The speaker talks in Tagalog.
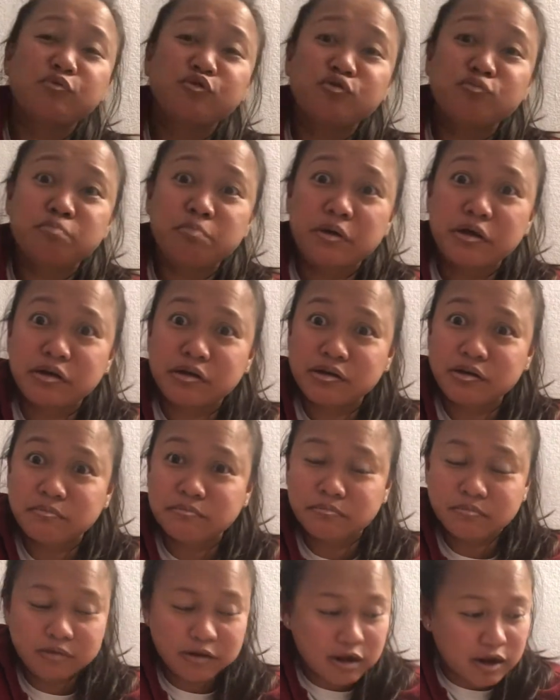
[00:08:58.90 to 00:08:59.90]
mo yung beard,
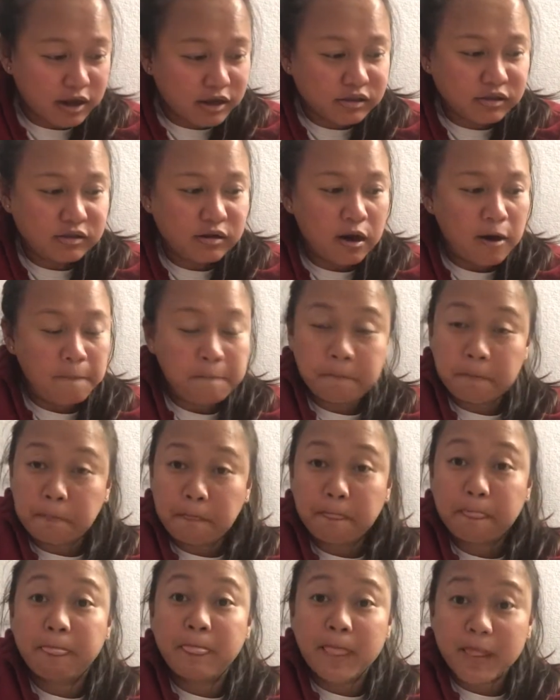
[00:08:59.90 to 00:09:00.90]
guys?
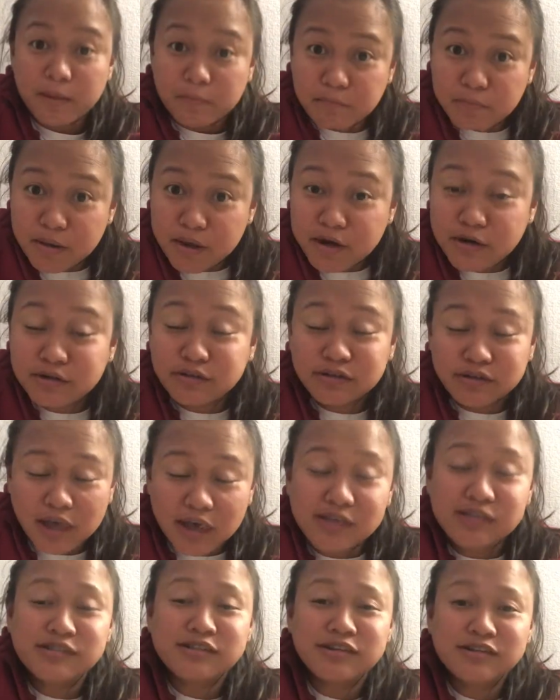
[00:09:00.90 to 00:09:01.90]
Beard
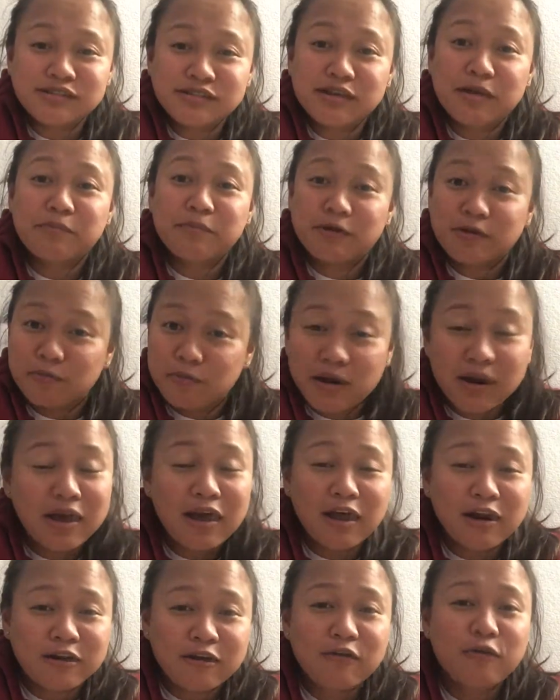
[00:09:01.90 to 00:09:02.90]
taste rin siya, pero walang
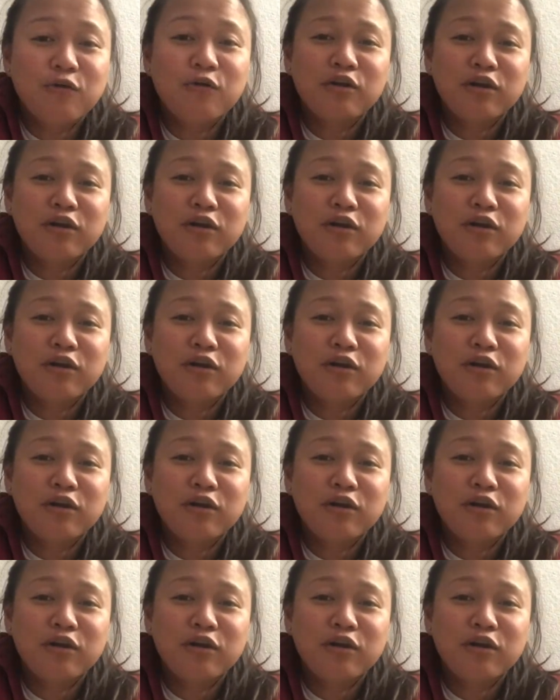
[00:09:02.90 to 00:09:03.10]
alcohol.